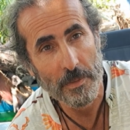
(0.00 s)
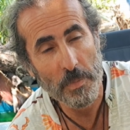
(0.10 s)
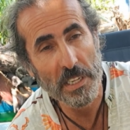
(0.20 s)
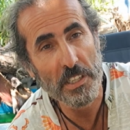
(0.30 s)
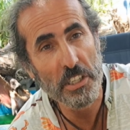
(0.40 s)

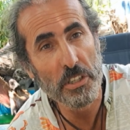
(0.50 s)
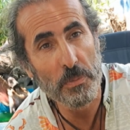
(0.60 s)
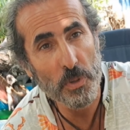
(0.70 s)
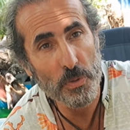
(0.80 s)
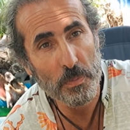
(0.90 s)
Ben de
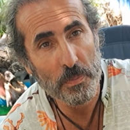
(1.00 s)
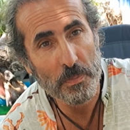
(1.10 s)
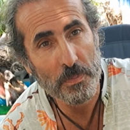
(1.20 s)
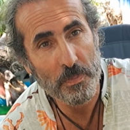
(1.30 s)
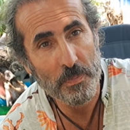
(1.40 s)
girmiyordum.
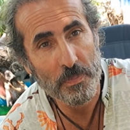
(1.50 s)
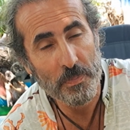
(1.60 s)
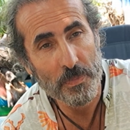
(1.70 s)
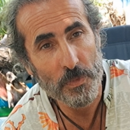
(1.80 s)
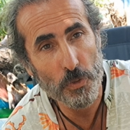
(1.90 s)

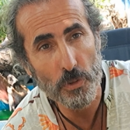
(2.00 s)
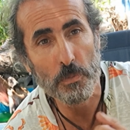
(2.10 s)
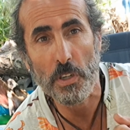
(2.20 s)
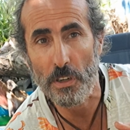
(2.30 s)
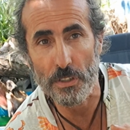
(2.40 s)
Diyordum
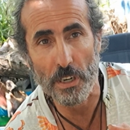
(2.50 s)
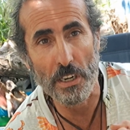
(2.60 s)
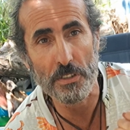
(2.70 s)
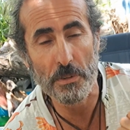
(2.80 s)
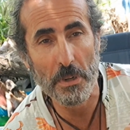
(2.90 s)
ki hayır
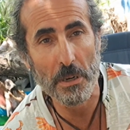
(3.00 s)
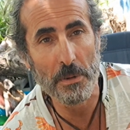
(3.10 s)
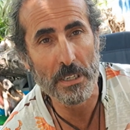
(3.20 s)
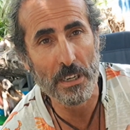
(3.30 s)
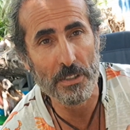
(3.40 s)
anca
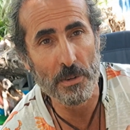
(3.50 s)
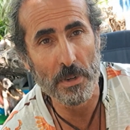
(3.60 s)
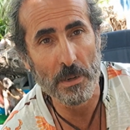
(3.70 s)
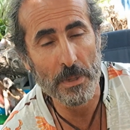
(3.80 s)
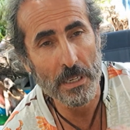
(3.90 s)
beraber kanca
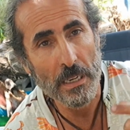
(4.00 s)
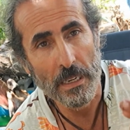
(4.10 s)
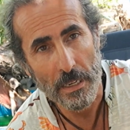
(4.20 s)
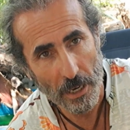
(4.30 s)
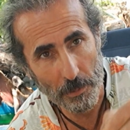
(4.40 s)
beraber.
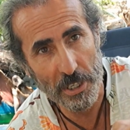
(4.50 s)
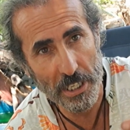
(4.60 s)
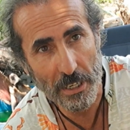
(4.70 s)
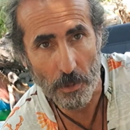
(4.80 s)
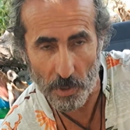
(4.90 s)
Ama
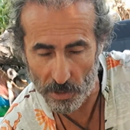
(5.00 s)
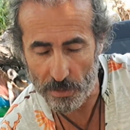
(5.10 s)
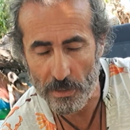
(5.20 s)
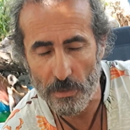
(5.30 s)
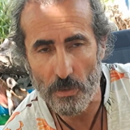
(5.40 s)
niye
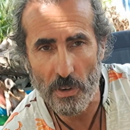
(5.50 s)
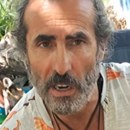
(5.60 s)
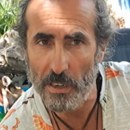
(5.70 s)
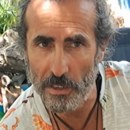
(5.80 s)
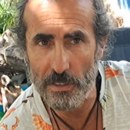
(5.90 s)
kapalıydı? O
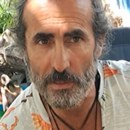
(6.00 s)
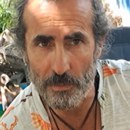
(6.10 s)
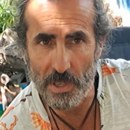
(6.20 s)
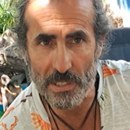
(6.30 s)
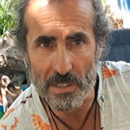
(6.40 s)
ailenin
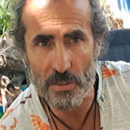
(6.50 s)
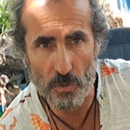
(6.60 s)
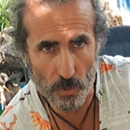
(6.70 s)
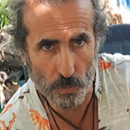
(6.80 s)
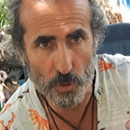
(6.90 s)

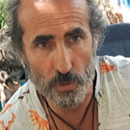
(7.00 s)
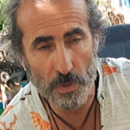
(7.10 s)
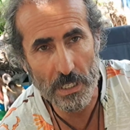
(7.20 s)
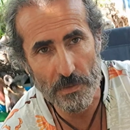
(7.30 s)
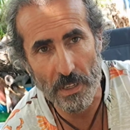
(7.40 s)
baskısı olmuştu
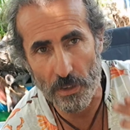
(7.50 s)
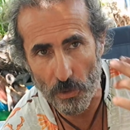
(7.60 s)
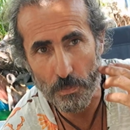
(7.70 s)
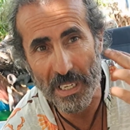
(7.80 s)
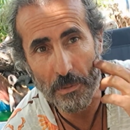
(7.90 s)
biraz falan.
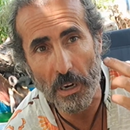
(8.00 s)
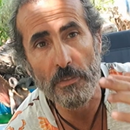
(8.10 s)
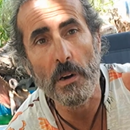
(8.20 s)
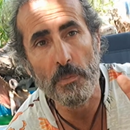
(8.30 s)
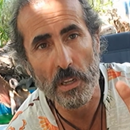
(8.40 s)
Yok benim
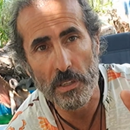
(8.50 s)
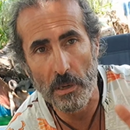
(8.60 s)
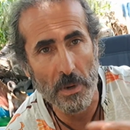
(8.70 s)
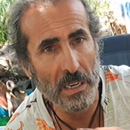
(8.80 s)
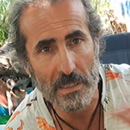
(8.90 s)
kafamdan
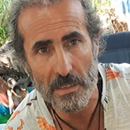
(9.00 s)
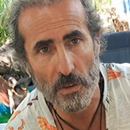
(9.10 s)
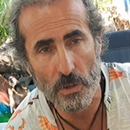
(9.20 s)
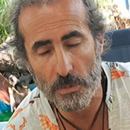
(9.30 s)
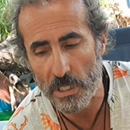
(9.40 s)
değil. Ben asla
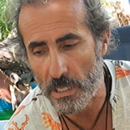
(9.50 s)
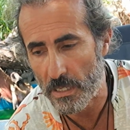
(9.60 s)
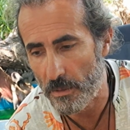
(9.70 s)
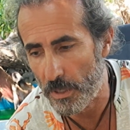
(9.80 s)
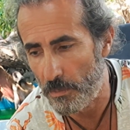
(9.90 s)
öyle bir şey
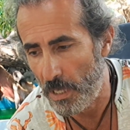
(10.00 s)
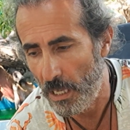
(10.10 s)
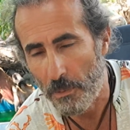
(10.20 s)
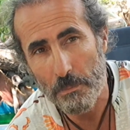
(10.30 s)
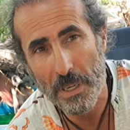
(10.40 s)
istemedim.
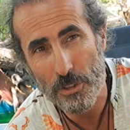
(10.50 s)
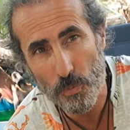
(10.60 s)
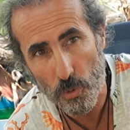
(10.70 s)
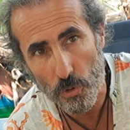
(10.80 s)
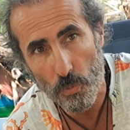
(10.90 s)

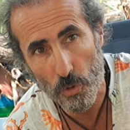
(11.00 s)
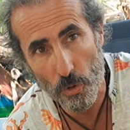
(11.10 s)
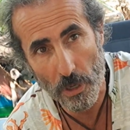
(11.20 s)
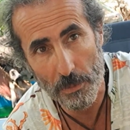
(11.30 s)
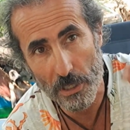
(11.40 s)
Mecburdum o
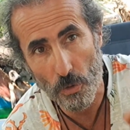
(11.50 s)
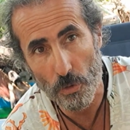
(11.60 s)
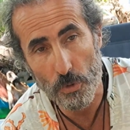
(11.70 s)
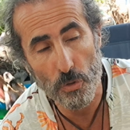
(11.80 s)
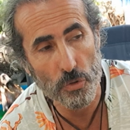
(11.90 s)
dönem.
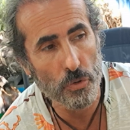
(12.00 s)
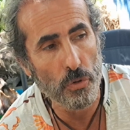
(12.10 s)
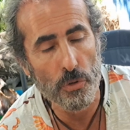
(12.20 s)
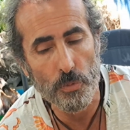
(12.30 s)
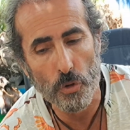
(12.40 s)
Ekonomik
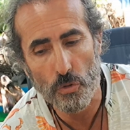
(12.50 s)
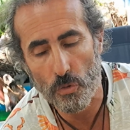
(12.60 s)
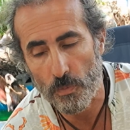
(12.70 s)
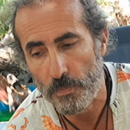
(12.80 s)
özgürlüğüm yoktu.